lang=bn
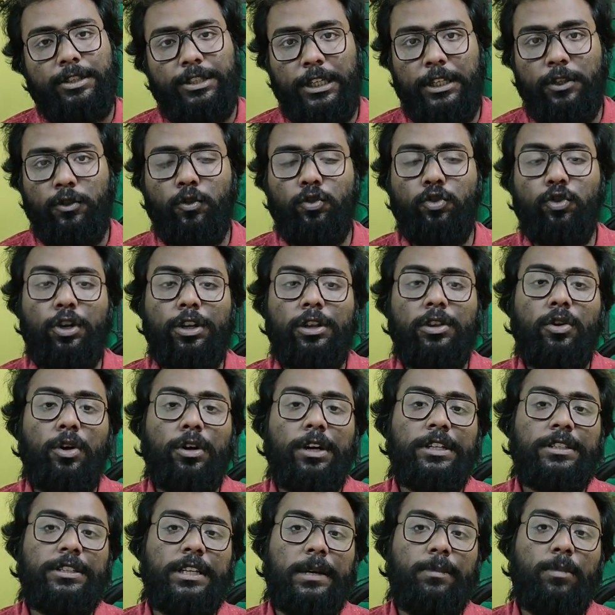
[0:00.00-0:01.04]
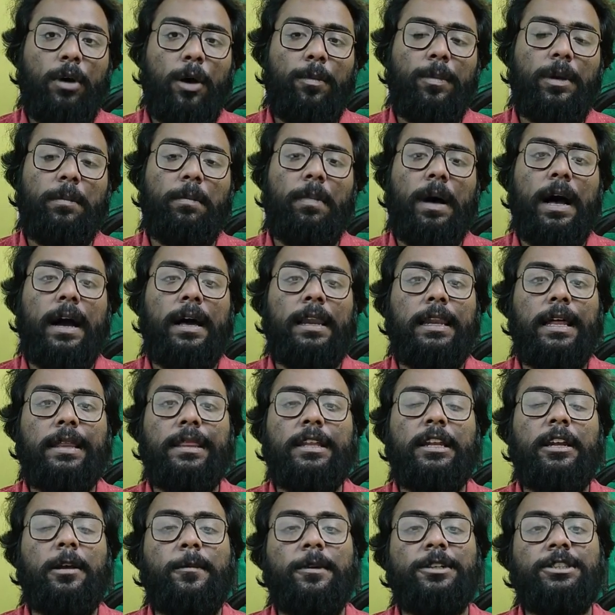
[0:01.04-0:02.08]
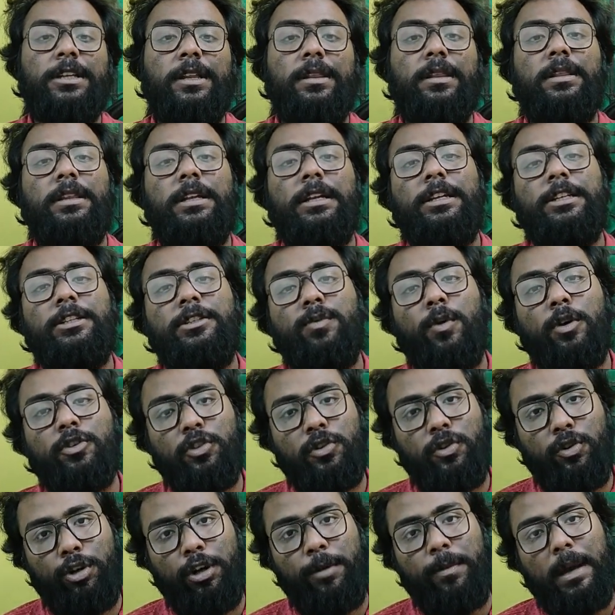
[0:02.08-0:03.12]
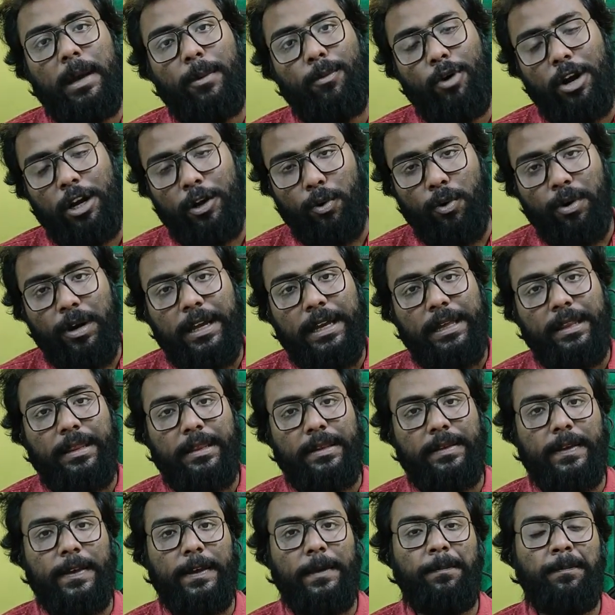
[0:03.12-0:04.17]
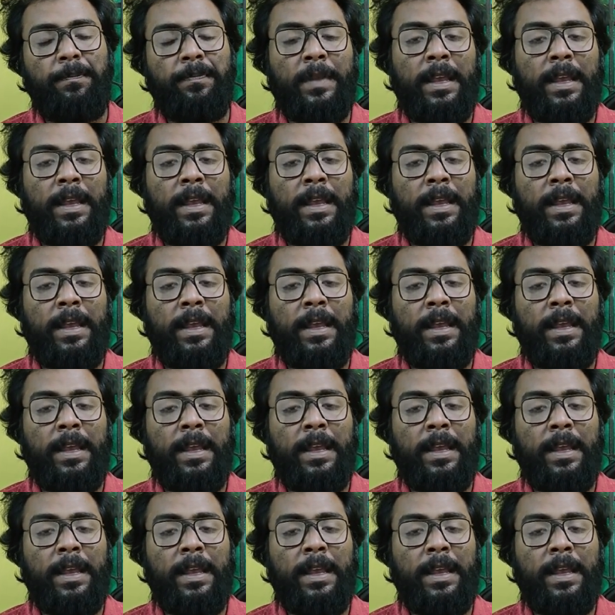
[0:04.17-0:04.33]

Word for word: শিশু চরিত্রকে যেভাবে বাংলা সিনেমা সে তিরিশ বছর ধরে ব্যবহার করে এসছে